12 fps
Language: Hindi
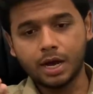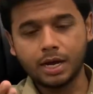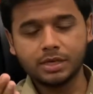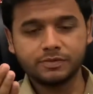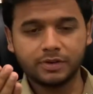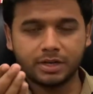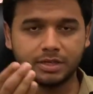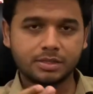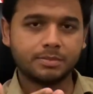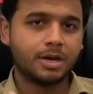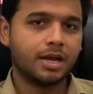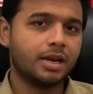आज फ़खर
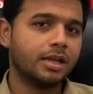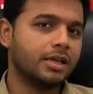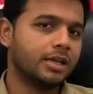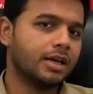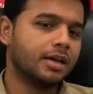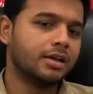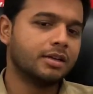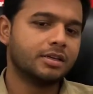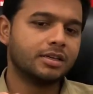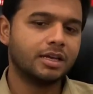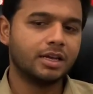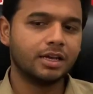जमान ने किया
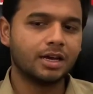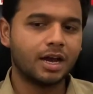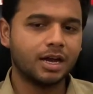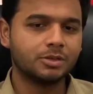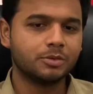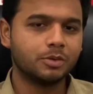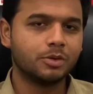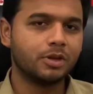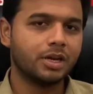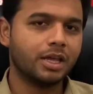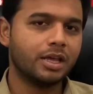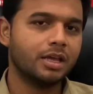कि आज
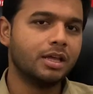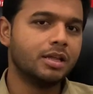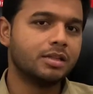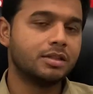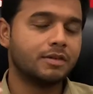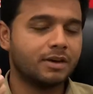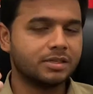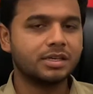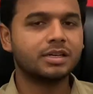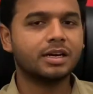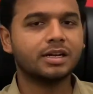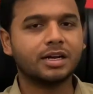उन्होंने दरवाज़ा
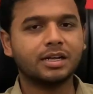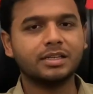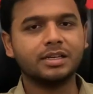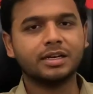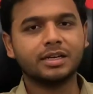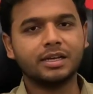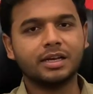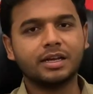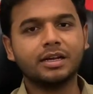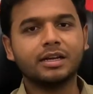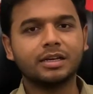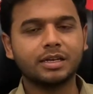खड़का दिया गया
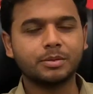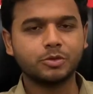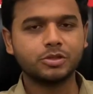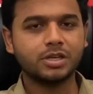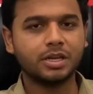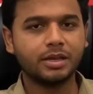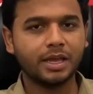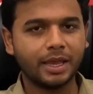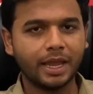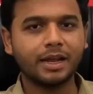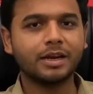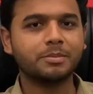कि मुझे
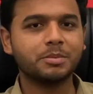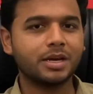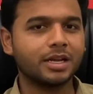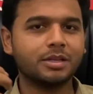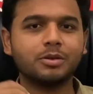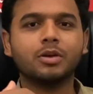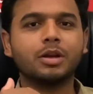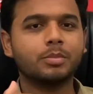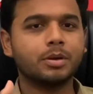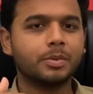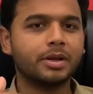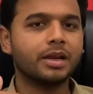एक नंबर या दो
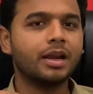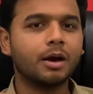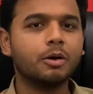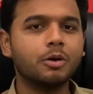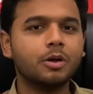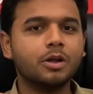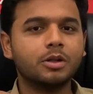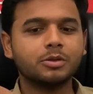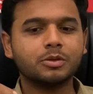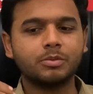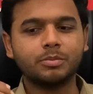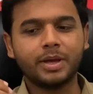नंबर पर खिलाओ
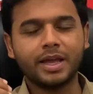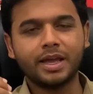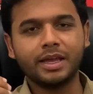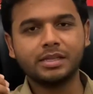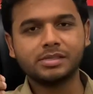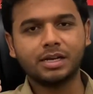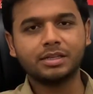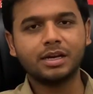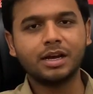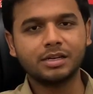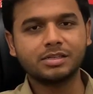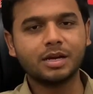तो मैं ज़्यादा
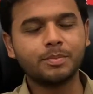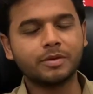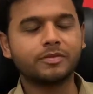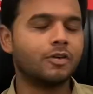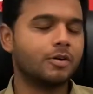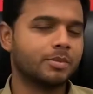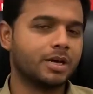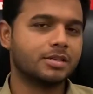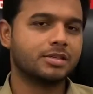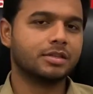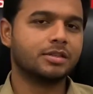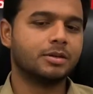अच्छा परफॉर्म कर
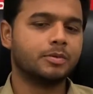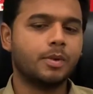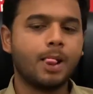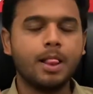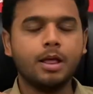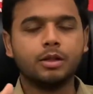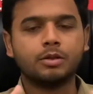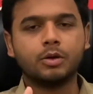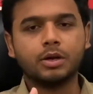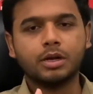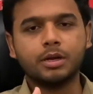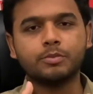सकता हूँ तो
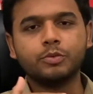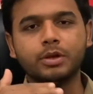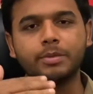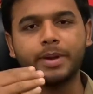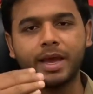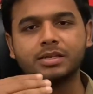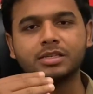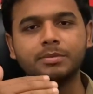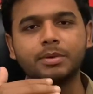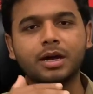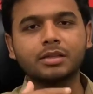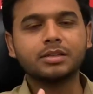अगर हम पूरे मैच की
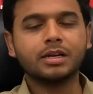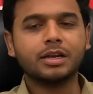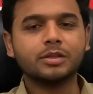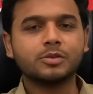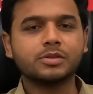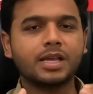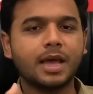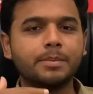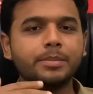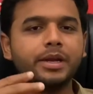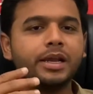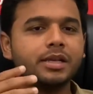बात करें तो
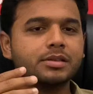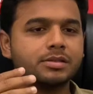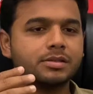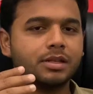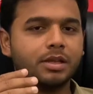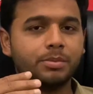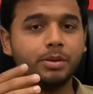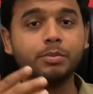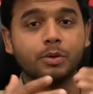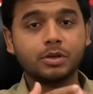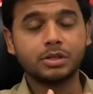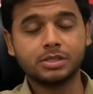सैम बिलिंग्स ने भी
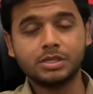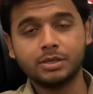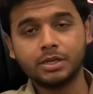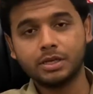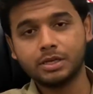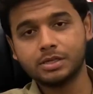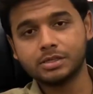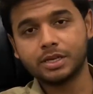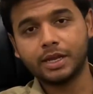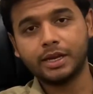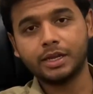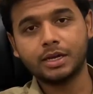बहुत अच्छी इनिंग्स
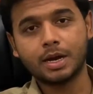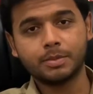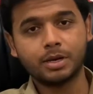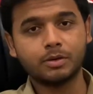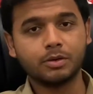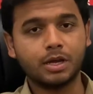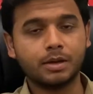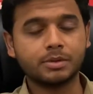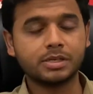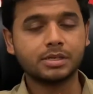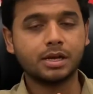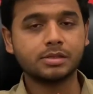खेली कामरान गुलाम
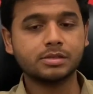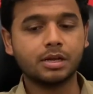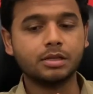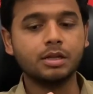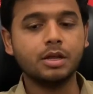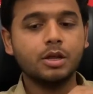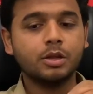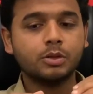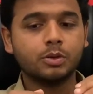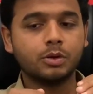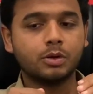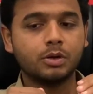के साथ साथ
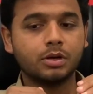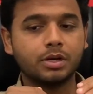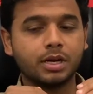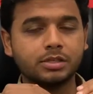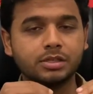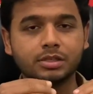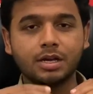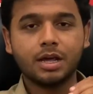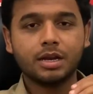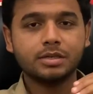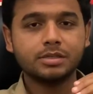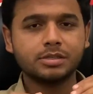और राशिद
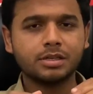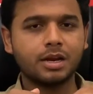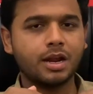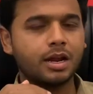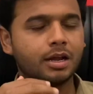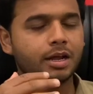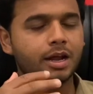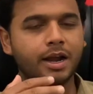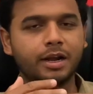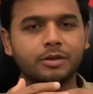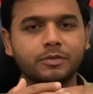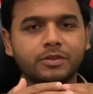खान ने जिस तरह
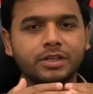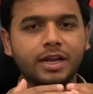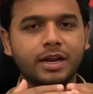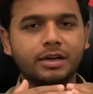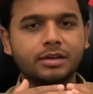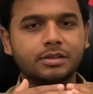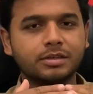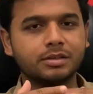एट ऑफ द एंड